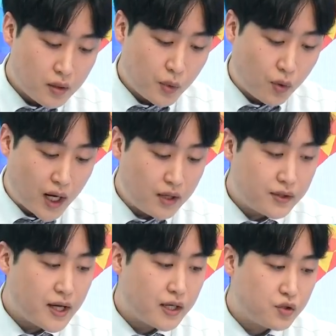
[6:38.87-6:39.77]
뭐
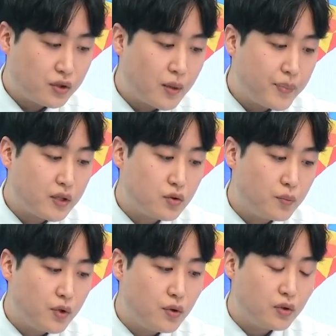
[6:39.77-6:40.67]
관련돼 가지고 탑픽
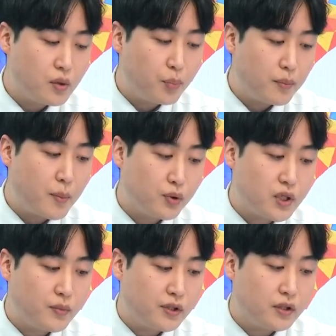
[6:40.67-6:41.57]
종목을 뽑아
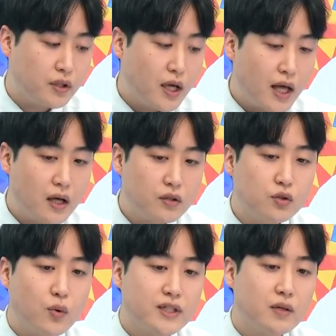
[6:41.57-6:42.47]
보자면은
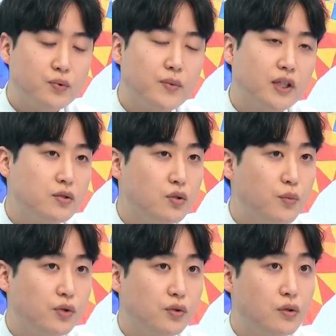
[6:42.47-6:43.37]
한국 화장품 같은
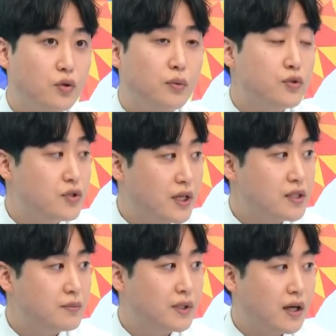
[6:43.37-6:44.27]
종목들을 꼽을 수
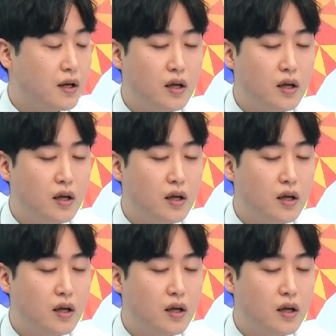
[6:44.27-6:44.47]
있겠습니다.